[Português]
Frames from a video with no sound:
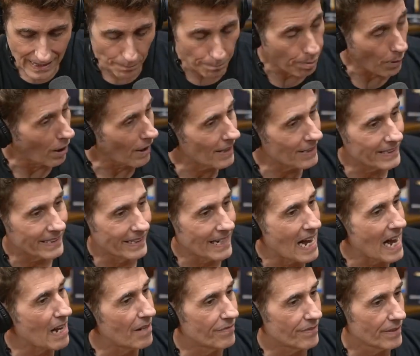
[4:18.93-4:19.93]
nessa bola
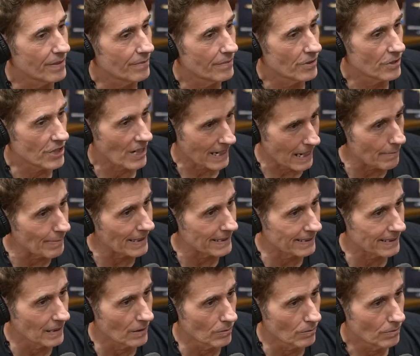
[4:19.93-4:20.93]
de neve de
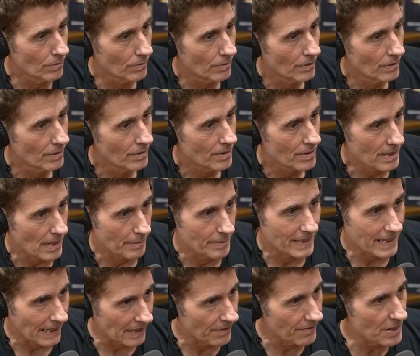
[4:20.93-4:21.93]
acabação,
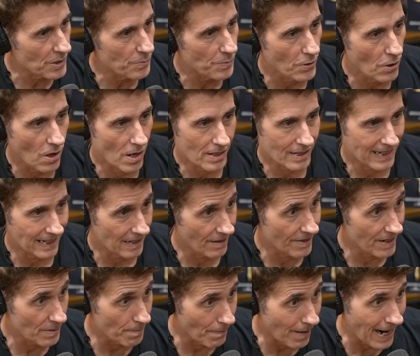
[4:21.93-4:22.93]
sabe? Cada vez pior,
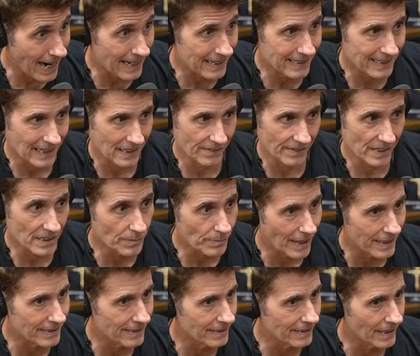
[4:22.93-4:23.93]
cada vez mais, cada
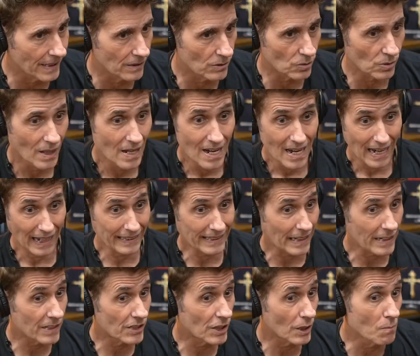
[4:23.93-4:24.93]
vez mais intenso,
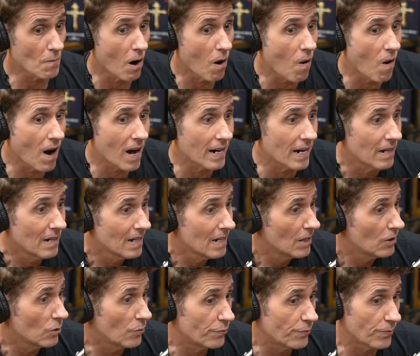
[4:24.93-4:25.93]
até que chega uma hora,
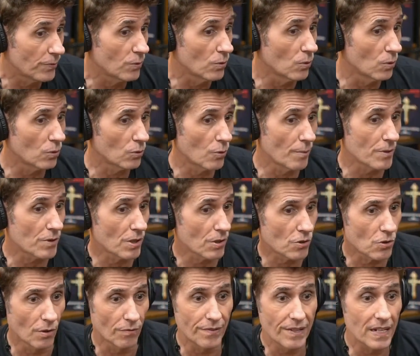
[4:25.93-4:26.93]
no, no
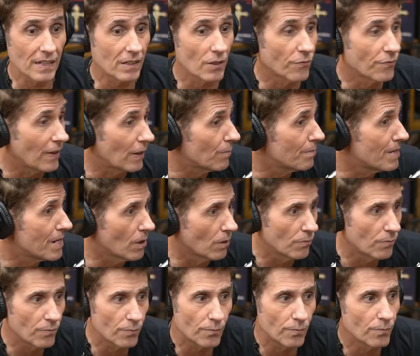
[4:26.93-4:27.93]
começo dos anos 90, eu falo:
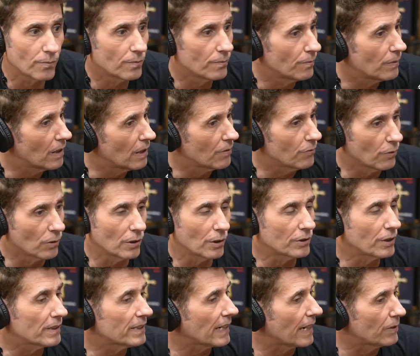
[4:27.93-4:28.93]
Meu, eu,
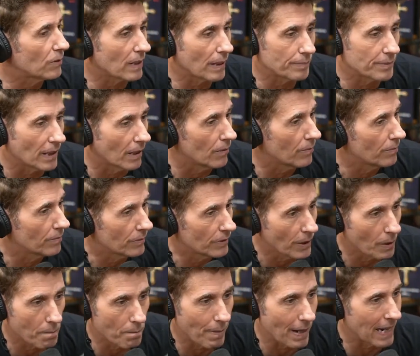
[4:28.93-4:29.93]
vou, eu tenho que sair do capital,
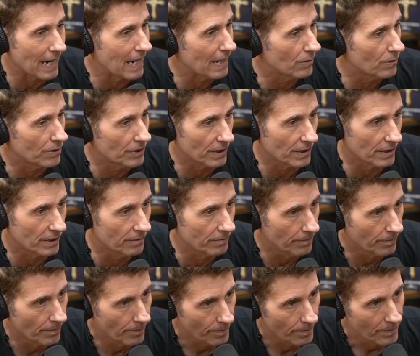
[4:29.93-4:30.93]
tenho que parar com isso
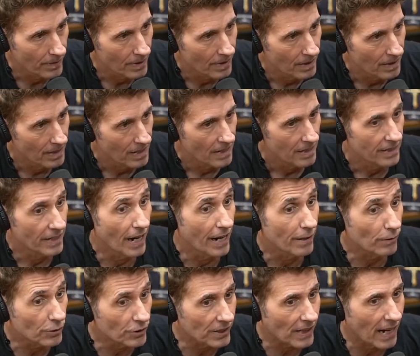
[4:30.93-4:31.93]
aqui.
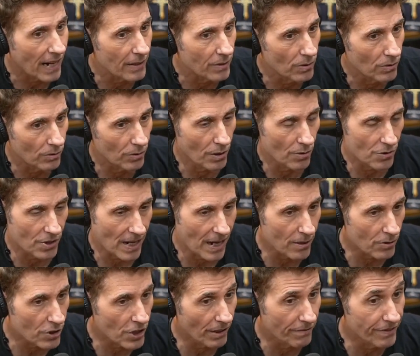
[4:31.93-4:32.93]
E aí eu saio, eu, eu
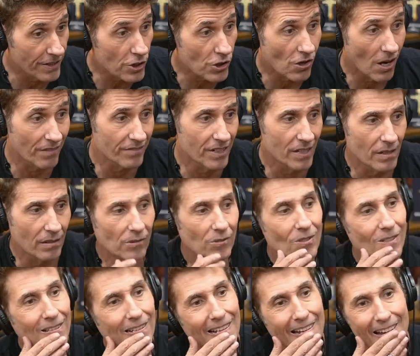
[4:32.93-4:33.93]
saio, eu tinha 29
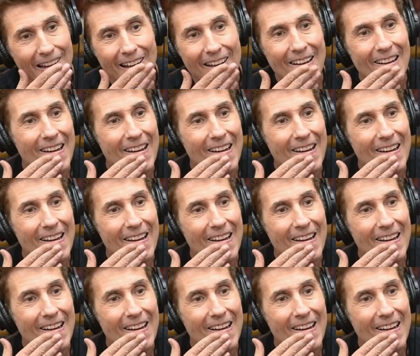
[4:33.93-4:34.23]
anos.